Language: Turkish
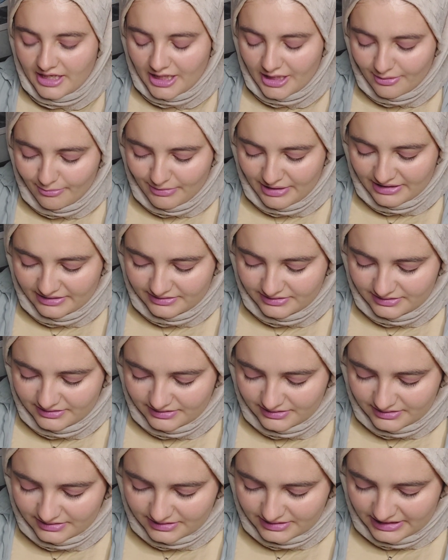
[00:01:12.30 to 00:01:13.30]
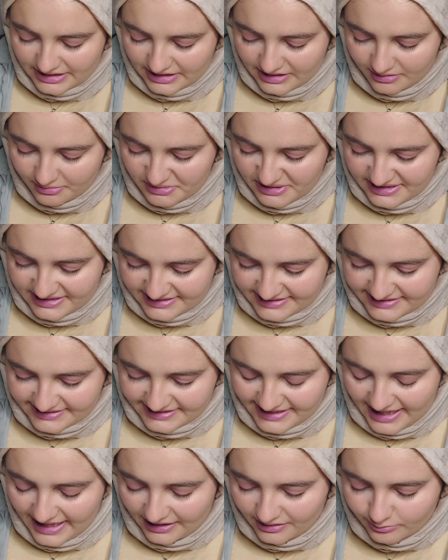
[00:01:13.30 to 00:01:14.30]
Hemen yeni bir dizi
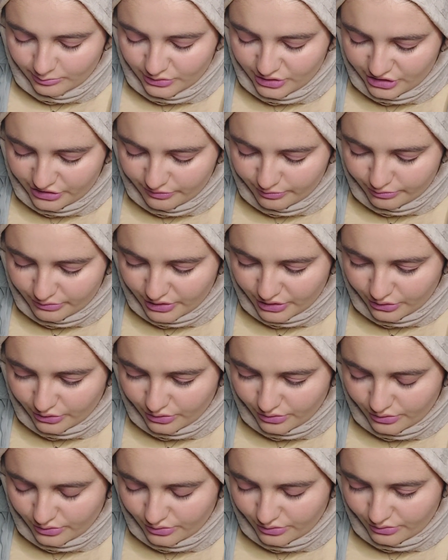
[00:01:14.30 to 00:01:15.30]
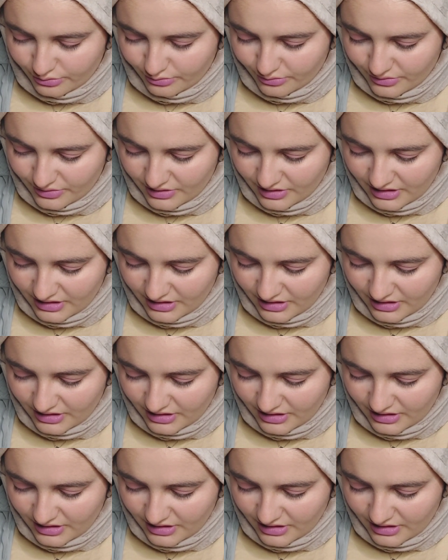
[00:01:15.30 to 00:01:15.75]
gelmiş. Bakıyorum.